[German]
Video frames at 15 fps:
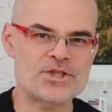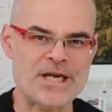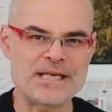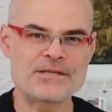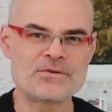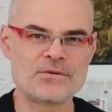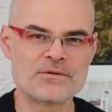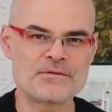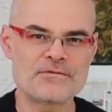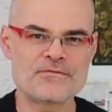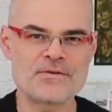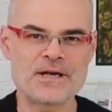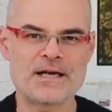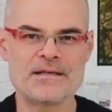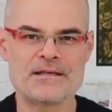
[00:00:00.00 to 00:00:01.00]
Schaltungen
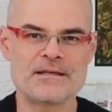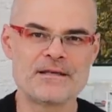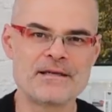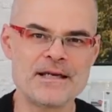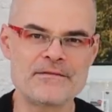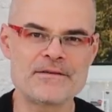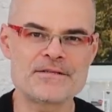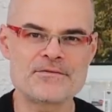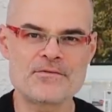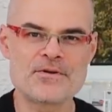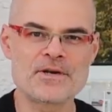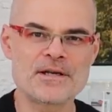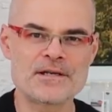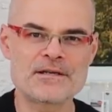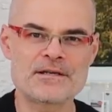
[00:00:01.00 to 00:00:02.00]
für alle etwas
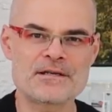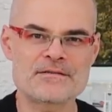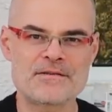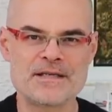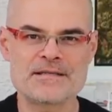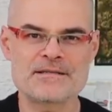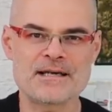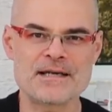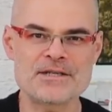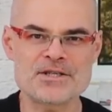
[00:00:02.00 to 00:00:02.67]
Jüngeren, das war diese